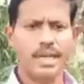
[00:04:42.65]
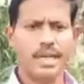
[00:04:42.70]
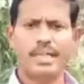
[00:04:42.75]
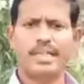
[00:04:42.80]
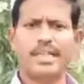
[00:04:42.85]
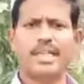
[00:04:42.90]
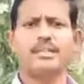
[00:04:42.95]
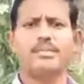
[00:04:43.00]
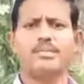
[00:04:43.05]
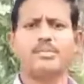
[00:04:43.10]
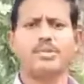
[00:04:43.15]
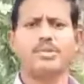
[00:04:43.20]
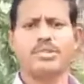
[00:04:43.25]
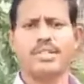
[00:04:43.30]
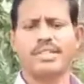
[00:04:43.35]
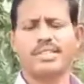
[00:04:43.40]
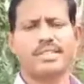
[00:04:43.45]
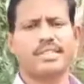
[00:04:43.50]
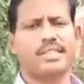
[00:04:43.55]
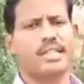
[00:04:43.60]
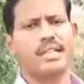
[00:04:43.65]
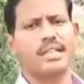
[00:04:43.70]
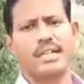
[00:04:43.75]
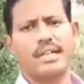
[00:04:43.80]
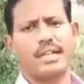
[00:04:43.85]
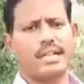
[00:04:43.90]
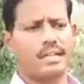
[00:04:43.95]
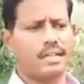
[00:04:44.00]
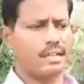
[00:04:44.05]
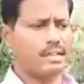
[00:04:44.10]
அதாவது மூணு வருஷத்தில்
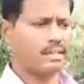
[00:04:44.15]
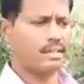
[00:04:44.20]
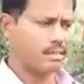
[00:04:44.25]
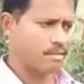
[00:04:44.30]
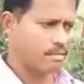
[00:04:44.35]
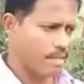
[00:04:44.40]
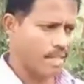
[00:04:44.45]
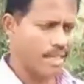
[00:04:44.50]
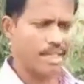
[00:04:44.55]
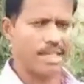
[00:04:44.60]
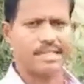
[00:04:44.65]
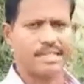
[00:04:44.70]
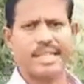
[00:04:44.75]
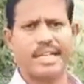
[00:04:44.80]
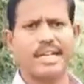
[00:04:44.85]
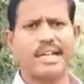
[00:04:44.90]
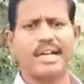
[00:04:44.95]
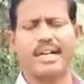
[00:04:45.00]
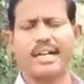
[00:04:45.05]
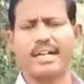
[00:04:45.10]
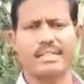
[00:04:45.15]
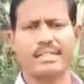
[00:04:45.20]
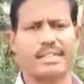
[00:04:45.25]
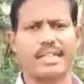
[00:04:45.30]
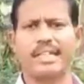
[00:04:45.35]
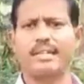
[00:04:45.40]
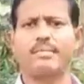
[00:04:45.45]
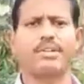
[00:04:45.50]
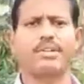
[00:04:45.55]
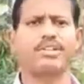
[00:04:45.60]
விளையிற தேங்காய்
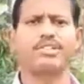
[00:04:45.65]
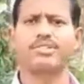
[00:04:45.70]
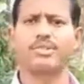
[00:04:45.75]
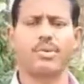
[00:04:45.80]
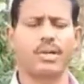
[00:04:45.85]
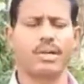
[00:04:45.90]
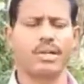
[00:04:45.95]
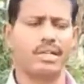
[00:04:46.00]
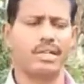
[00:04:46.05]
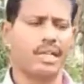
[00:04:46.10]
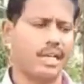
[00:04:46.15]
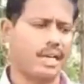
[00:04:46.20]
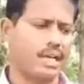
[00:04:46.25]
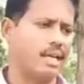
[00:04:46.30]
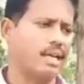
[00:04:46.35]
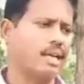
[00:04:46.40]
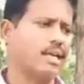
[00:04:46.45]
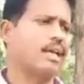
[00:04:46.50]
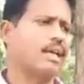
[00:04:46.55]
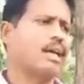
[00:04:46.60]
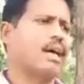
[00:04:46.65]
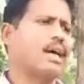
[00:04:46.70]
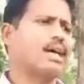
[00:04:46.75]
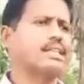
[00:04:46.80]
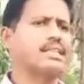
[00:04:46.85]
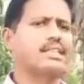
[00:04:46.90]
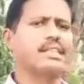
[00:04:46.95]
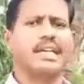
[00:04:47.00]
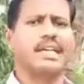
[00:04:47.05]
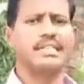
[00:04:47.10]
தென்னை மரம்னு சொல்லுவாங்க இல்லையா
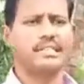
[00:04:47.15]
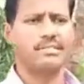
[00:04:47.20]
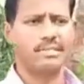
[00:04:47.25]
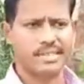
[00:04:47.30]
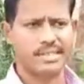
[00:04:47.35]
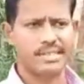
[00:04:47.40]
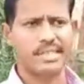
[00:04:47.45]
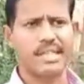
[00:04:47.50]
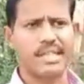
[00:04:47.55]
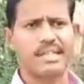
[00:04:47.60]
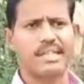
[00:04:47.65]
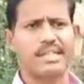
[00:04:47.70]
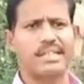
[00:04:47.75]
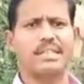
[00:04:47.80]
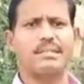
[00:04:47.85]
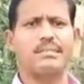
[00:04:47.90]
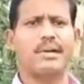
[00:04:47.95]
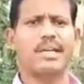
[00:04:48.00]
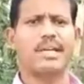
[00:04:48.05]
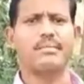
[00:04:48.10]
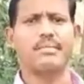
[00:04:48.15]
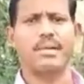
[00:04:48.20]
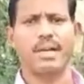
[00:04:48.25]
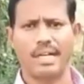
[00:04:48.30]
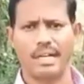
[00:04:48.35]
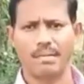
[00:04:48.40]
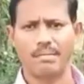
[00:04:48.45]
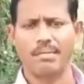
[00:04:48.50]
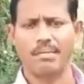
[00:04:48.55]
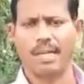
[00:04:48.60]
அது இந்த அஞ்சு வருஷங்கிறது இந்த மாதிரி
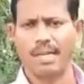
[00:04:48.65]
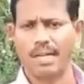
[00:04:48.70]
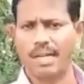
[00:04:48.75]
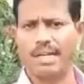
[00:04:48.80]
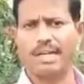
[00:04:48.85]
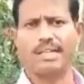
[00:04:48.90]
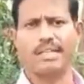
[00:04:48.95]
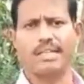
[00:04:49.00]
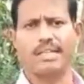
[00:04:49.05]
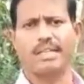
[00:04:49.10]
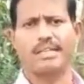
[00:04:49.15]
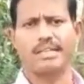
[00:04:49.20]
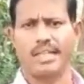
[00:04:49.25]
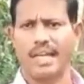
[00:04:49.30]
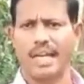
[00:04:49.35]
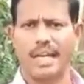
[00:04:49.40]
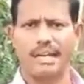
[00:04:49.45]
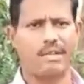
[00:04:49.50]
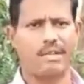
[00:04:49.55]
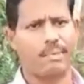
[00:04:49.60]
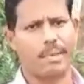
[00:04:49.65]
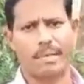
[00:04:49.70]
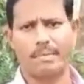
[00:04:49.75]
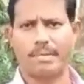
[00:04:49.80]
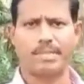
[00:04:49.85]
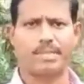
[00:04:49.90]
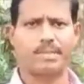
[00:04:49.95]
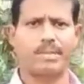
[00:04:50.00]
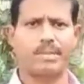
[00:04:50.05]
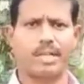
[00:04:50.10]
மல மரங்கள் இருக்கிற தேங்காவை
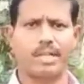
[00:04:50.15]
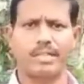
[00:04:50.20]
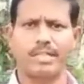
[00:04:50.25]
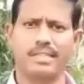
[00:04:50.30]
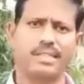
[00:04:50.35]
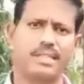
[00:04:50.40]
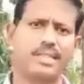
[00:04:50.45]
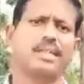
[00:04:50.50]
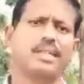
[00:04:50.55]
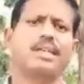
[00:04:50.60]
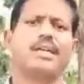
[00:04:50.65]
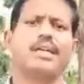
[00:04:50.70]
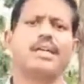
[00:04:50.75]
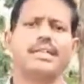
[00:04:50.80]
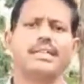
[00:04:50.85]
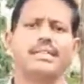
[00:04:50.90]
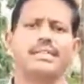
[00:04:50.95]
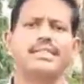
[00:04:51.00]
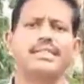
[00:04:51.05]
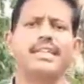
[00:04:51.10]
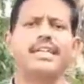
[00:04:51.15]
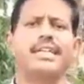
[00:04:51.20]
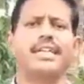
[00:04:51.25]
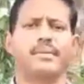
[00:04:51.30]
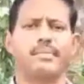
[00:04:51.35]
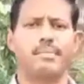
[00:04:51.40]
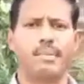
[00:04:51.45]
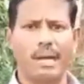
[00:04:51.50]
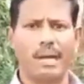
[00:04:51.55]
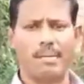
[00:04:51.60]
பயன்படுத்தக்கூடாது இது
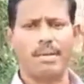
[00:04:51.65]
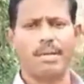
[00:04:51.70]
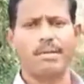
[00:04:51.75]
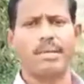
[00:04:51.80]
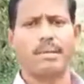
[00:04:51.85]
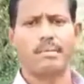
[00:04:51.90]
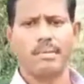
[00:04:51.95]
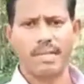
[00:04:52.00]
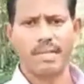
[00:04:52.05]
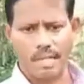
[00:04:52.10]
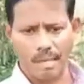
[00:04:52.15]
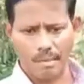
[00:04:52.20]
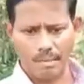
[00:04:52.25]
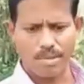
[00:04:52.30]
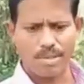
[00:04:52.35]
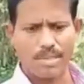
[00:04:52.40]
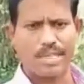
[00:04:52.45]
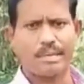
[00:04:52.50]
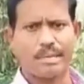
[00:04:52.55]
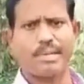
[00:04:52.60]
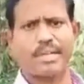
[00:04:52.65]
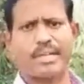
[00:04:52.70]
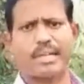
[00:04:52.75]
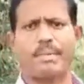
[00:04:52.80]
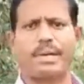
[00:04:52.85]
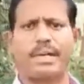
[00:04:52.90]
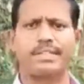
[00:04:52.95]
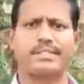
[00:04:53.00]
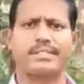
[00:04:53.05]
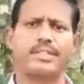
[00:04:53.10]
ஜெனட்டிக் ப்ராப்ளம் நம்ம நம்மளுடைய
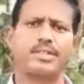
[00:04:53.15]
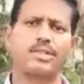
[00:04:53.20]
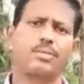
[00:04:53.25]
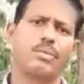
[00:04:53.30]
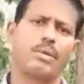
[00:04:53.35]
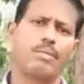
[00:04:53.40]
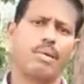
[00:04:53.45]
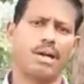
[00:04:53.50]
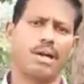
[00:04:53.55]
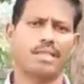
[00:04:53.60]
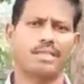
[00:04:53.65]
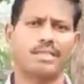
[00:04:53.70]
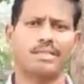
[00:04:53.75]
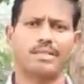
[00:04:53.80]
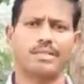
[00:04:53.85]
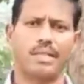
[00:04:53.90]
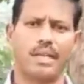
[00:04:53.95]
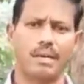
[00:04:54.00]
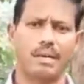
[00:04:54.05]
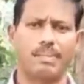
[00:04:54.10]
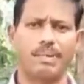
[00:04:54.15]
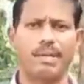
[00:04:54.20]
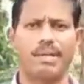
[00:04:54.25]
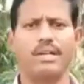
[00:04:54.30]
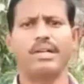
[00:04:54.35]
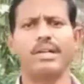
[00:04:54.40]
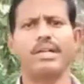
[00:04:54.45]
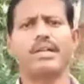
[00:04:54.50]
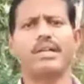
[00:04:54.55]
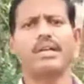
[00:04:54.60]
மெட்டபாலிசத்தை ரொம்ப பாதிச்சிடும்
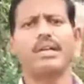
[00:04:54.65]
அப்போது